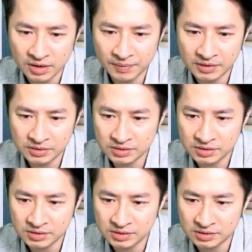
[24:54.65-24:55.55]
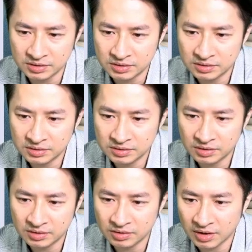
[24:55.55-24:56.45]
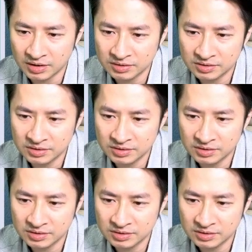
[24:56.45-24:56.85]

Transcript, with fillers: 要不然就是对吧？